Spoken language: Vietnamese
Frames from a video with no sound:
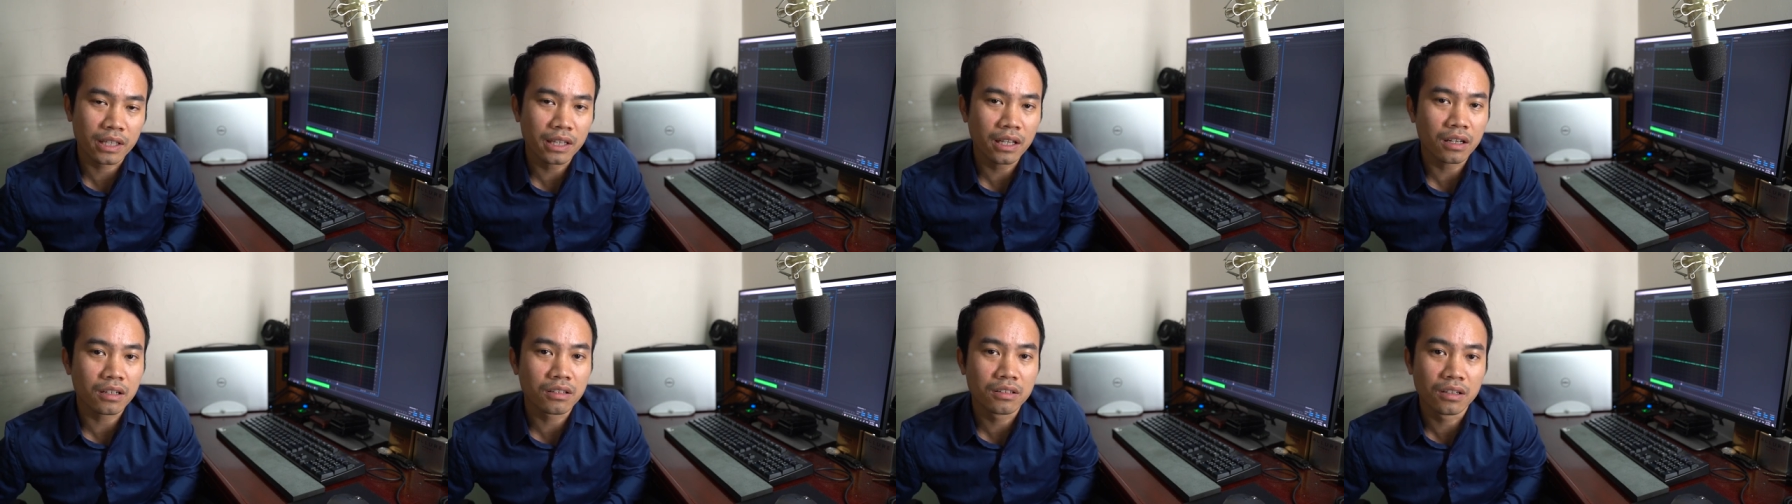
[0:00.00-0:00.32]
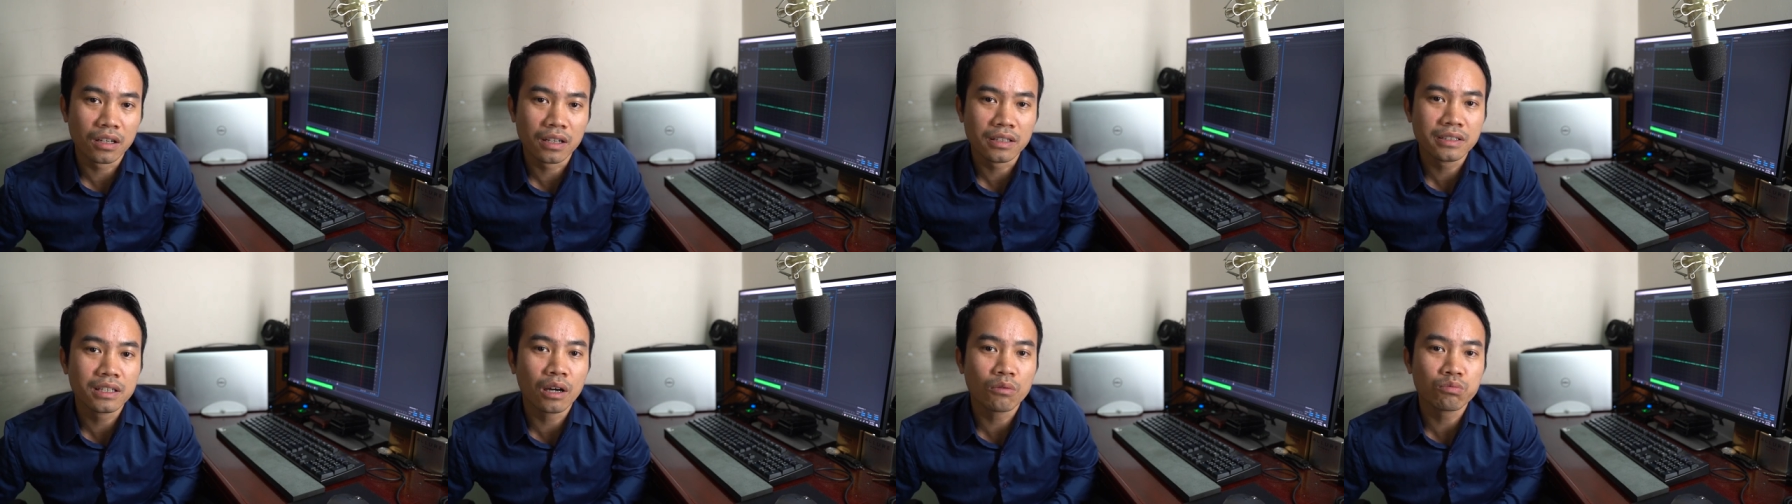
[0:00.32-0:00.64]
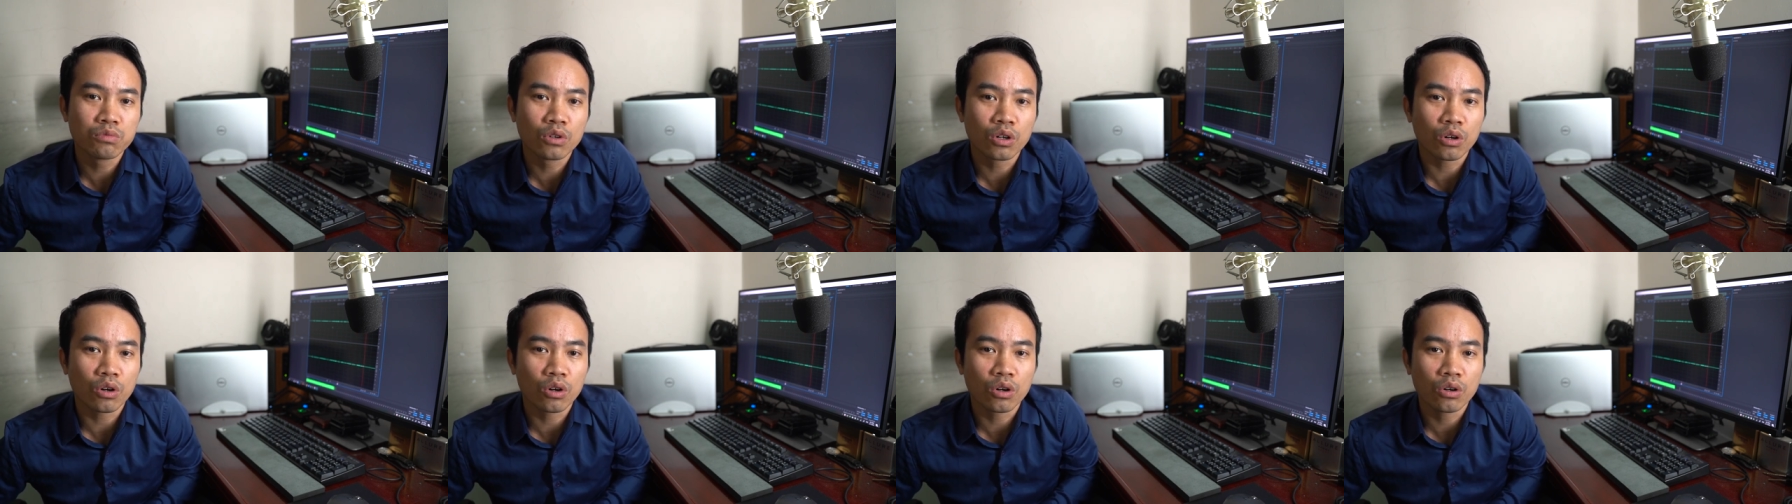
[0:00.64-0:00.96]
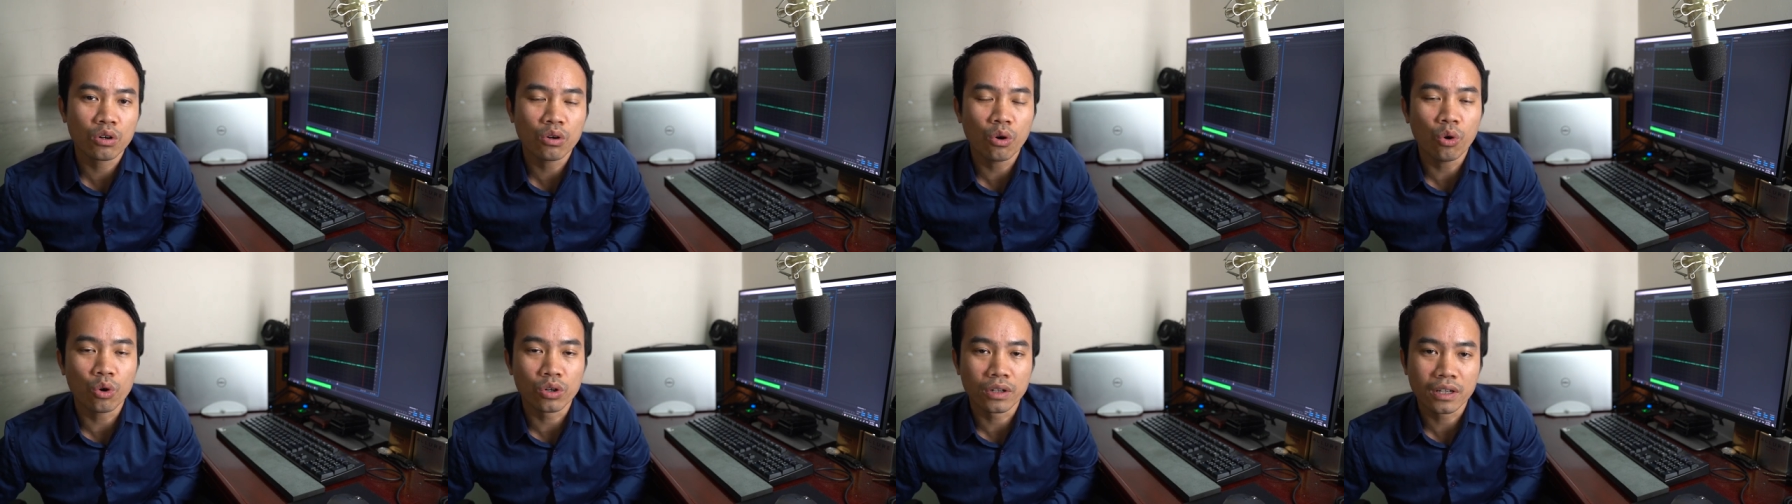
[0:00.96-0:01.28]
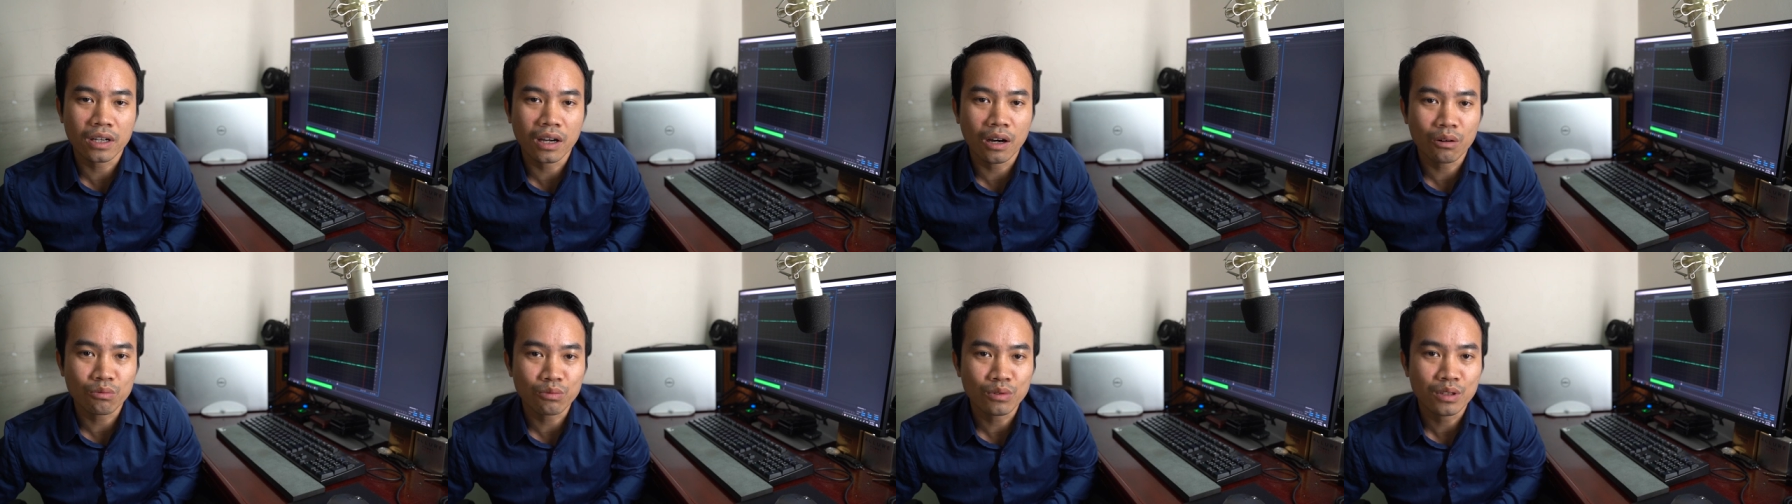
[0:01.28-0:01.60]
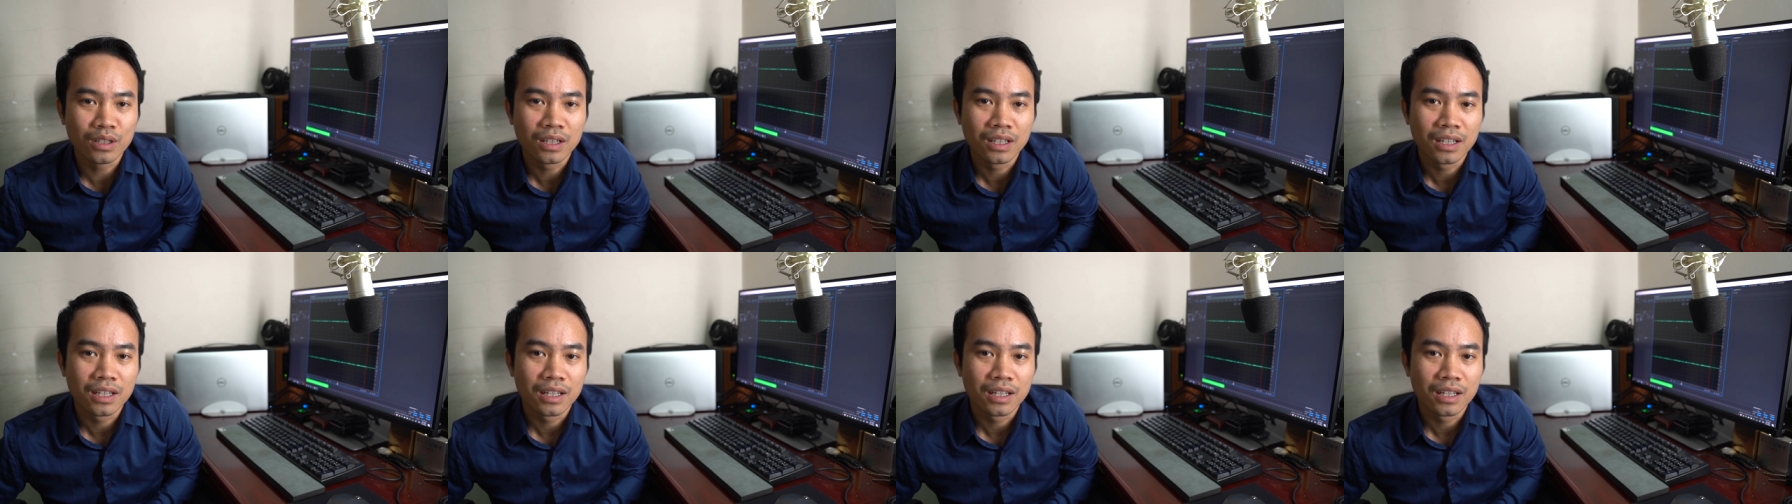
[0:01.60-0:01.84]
cái tiệc cưới trông nó có ổn hay không